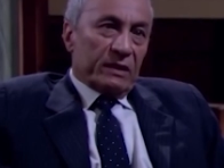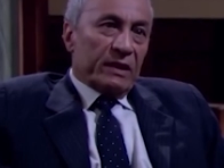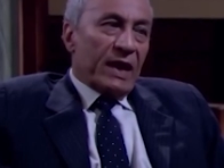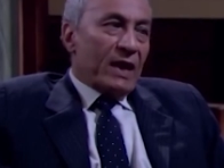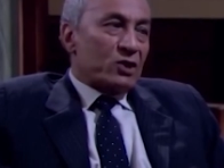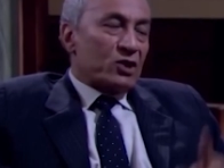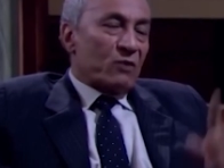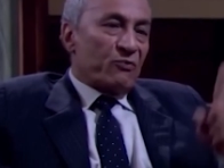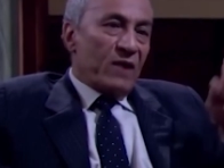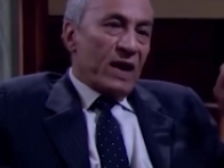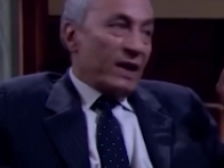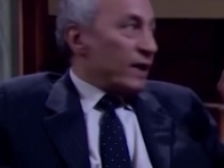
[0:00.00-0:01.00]
اللي
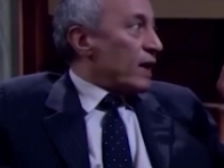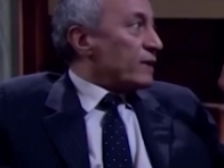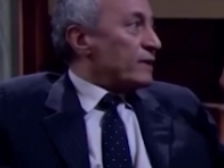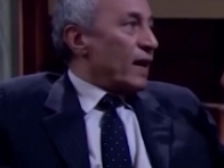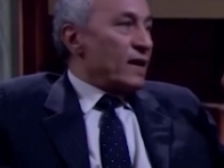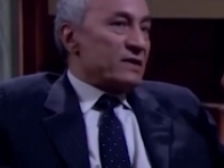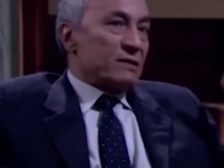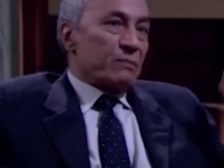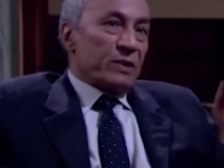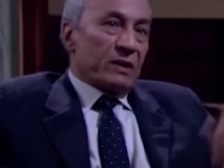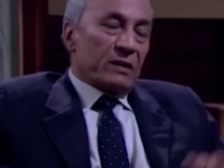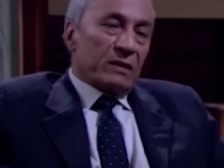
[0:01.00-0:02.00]
هتشفع لك عند
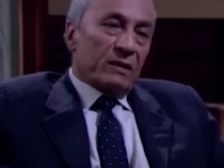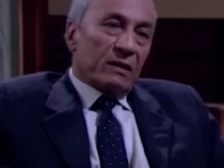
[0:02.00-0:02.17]
حازم بيه